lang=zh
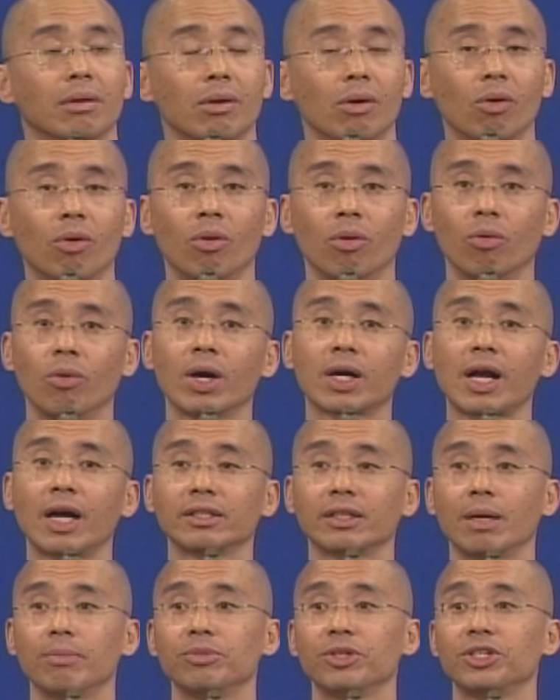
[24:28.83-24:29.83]
哦，我刚
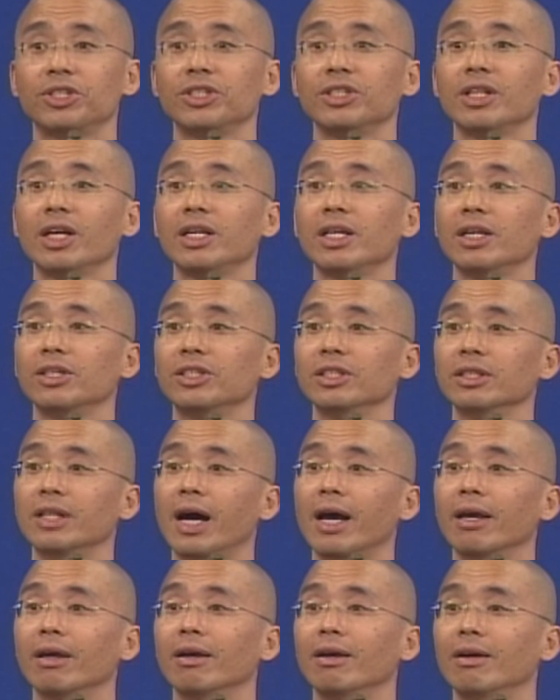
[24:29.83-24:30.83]
才不是生在那些时
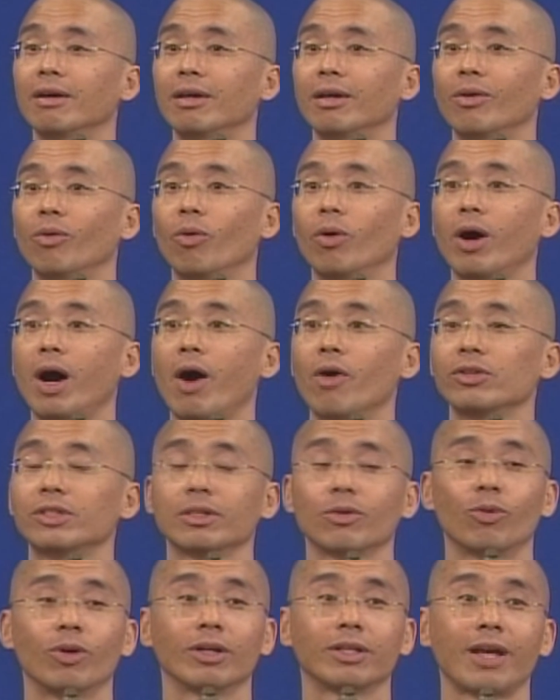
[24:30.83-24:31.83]
代。我好，
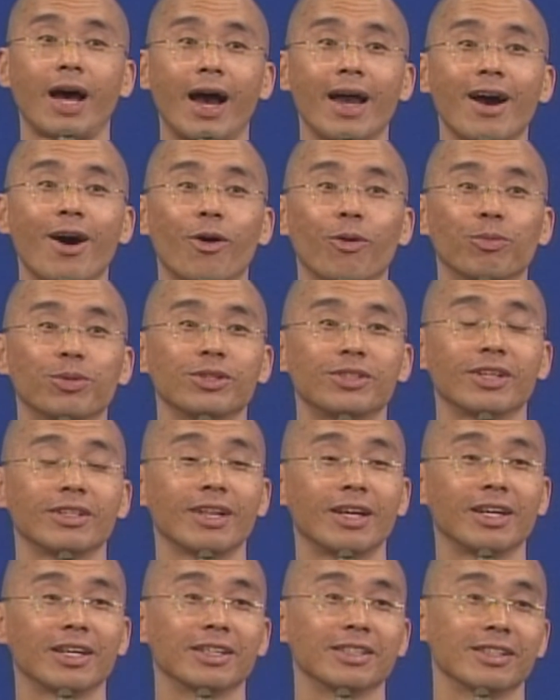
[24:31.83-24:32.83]
我还好，不是生在
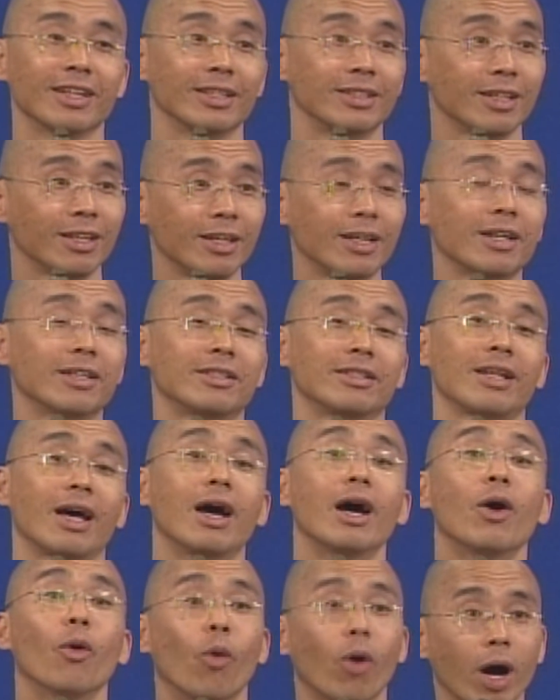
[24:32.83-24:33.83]
那个时代。生在那个时代，
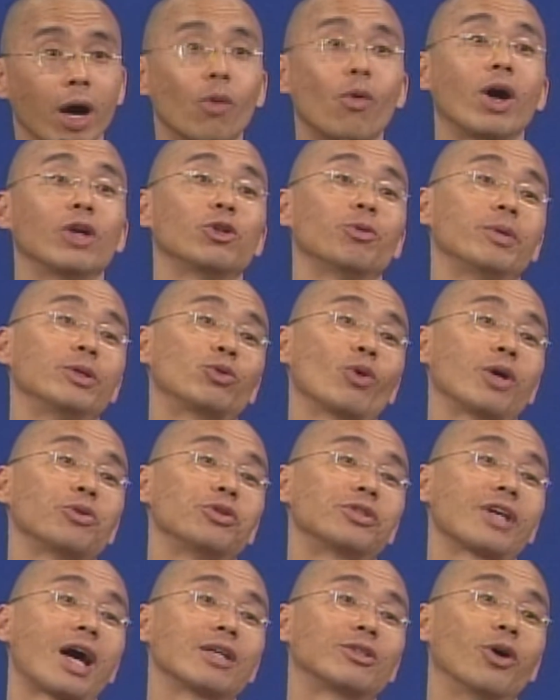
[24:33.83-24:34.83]
我很快就被抓去
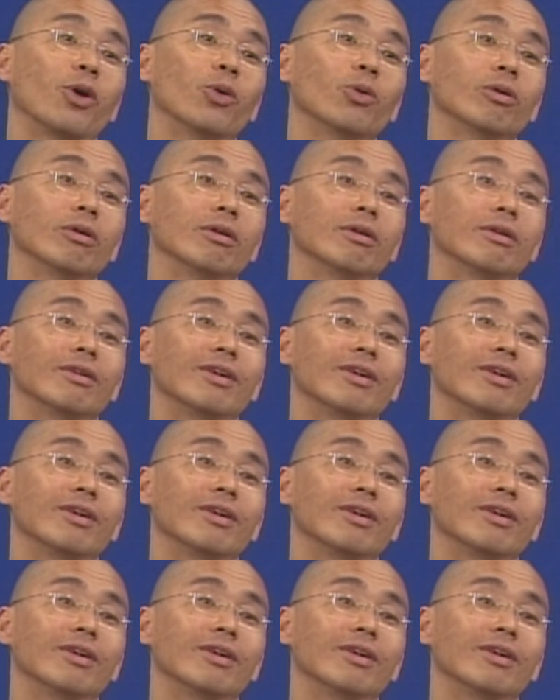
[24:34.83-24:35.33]
杀头了。